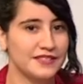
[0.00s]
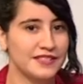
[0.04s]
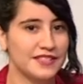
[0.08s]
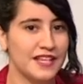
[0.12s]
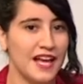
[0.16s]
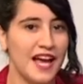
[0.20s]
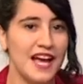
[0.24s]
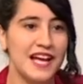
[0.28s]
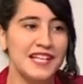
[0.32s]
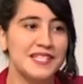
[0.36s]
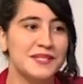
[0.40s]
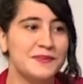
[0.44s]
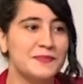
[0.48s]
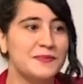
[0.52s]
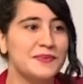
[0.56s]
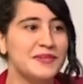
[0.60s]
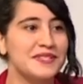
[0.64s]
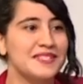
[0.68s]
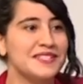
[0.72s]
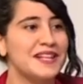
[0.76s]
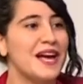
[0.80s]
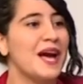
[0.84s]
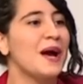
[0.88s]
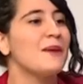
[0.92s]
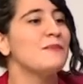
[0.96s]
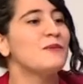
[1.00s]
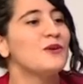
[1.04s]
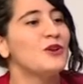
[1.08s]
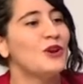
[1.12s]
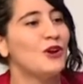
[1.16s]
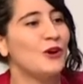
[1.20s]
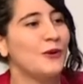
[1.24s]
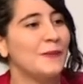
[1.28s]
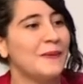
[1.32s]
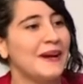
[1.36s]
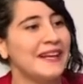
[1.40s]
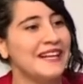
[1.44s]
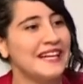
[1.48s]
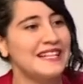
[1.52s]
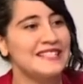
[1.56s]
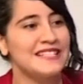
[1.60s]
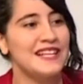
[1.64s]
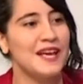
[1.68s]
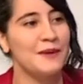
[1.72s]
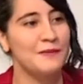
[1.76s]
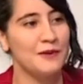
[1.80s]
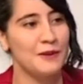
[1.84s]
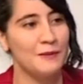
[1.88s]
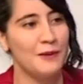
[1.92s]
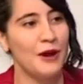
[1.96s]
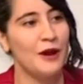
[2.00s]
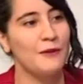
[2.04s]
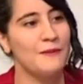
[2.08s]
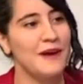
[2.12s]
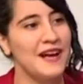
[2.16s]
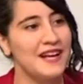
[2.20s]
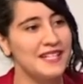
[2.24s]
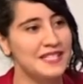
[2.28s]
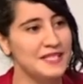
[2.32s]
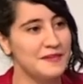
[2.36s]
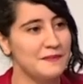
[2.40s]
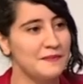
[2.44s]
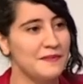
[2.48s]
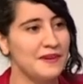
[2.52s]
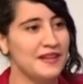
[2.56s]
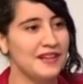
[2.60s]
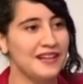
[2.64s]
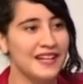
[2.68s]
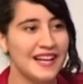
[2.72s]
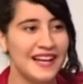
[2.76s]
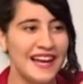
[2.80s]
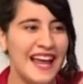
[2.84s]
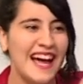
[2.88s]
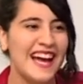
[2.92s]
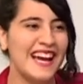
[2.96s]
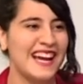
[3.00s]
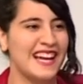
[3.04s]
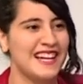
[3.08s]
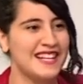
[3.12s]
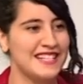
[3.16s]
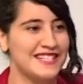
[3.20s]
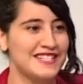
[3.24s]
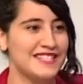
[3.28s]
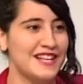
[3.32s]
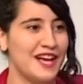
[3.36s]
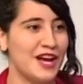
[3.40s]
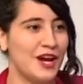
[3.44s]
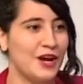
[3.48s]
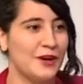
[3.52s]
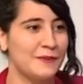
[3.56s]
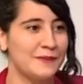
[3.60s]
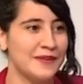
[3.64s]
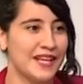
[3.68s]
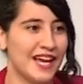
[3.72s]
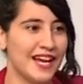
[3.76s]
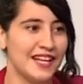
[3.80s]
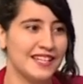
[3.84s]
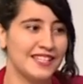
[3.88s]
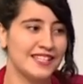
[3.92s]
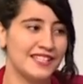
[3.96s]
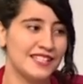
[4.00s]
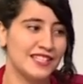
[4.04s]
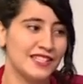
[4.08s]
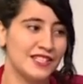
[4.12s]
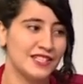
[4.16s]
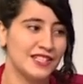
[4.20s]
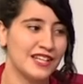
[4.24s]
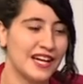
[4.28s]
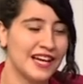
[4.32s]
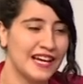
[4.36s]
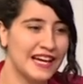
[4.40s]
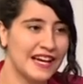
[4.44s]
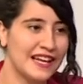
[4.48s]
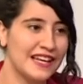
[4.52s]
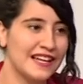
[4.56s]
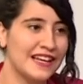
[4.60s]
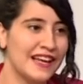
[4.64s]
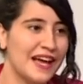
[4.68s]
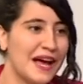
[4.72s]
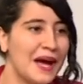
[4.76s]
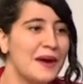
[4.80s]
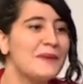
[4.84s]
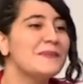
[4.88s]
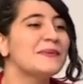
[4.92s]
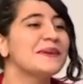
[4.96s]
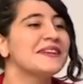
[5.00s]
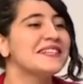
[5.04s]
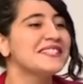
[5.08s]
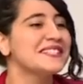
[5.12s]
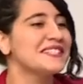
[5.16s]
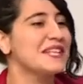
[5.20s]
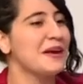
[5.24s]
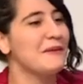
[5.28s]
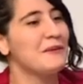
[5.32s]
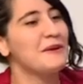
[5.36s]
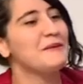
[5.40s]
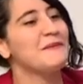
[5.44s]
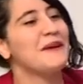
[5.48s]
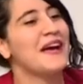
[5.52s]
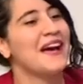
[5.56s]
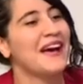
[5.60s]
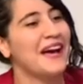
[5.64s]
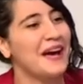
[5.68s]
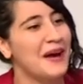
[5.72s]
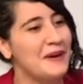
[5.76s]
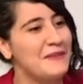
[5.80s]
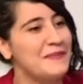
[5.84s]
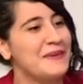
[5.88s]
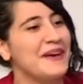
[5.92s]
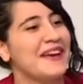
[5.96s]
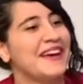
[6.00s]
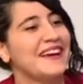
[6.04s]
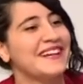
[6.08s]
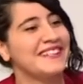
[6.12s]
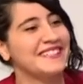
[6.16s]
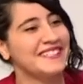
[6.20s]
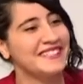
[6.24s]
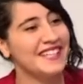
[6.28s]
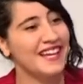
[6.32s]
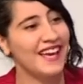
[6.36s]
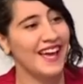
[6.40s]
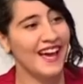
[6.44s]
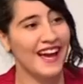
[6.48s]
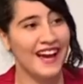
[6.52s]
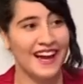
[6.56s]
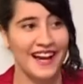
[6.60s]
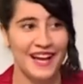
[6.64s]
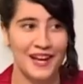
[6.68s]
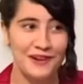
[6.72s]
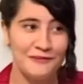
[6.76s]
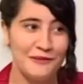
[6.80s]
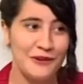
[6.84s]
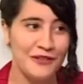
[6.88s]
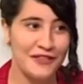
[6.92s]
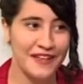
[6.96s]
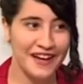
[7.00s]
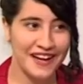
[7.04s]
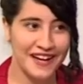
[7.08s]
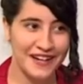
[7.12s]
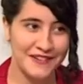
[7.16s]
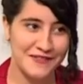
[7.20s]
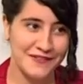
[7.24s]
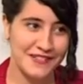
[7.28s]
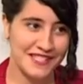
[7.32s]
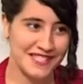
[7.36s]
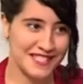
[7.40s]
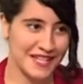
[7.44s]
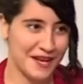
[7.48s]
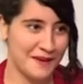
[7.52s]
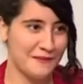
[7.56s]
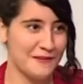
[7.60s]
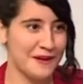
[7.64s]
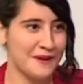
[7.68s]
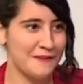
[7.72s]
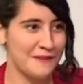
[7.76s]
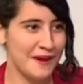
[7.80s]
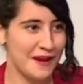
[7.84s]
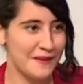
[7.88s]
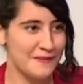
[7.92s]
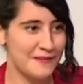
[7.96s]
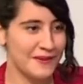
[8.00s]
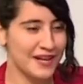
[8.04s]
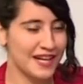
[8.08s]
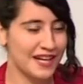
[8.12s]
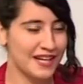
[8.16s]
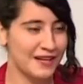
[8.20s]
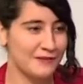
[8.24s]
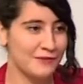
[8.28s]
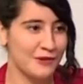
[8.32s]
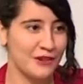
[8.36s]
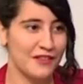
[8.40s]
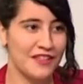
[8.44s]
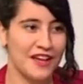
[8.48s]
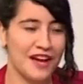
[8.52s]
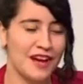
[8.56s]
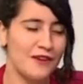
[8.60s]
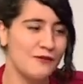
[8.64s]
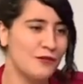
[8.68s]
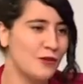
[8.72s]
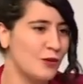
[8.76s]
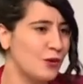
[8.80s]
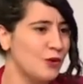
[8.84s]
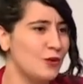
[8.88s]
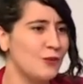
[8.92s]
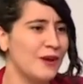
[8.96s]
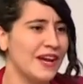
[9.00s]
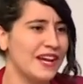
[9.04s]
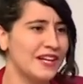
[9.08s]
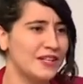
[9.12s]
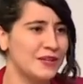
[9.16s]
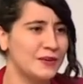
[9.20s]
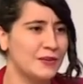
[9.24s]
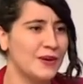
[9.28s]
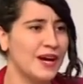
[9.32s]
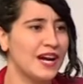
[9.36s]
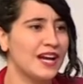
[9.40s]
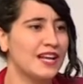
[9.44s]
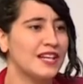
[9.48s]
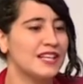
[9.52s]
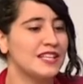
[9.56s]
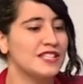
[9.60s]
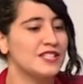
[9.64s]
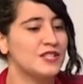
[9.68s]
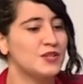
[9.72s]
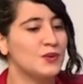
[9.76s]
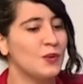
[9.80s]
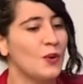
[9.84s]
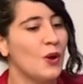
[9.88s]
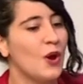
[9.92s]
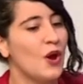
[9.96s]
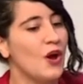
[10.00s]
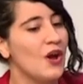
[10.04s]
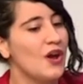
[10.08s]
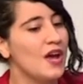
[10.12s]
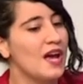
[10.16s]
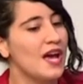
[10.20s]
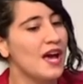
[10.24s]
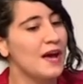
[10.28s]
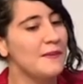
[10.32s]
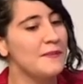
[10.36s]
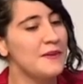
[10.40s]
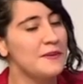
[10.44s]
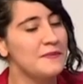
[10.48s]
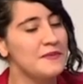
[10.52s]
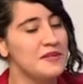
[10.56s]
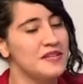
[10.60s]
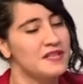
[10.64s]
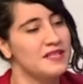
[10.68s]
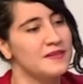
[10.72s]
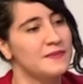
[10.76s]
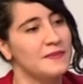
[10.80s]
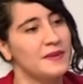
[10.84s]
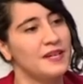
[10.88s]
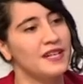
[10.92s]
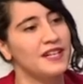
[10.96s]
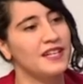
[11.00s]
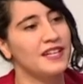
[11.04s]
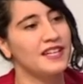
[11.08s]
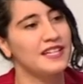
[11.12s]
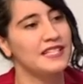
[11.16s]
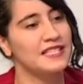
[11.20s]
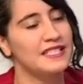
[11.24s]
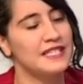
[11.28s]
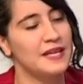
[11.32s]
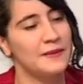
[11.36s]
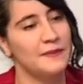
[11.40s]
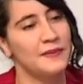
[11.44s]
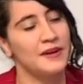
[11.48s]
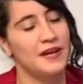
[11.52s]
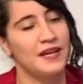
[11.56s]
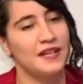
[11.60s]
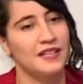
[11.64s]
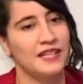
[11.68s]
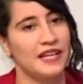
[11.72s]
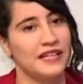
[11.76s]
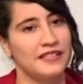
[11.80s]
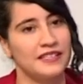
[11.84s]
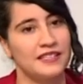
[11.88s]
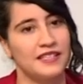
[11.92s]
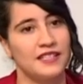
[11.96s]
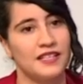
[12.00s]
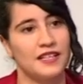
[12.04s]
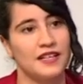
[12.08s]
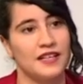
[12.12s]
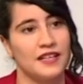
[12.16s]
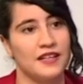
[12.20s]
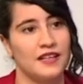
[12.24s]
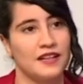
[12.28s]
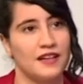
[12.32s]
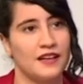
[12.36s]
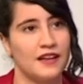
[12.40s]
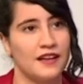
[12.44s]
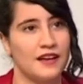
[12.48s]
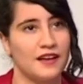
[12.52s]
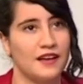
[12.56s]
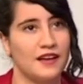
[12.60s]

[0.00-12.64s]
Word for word: حسب تعاملهم انا نتعامل معهم حسب العقل تاعهم يعني عقل غبي نتعامل معه غبان عقل مثقف نتعامل معه بعقل مثقف كل واحد وعقليته اما بالنسبه للكتابه يعني آه،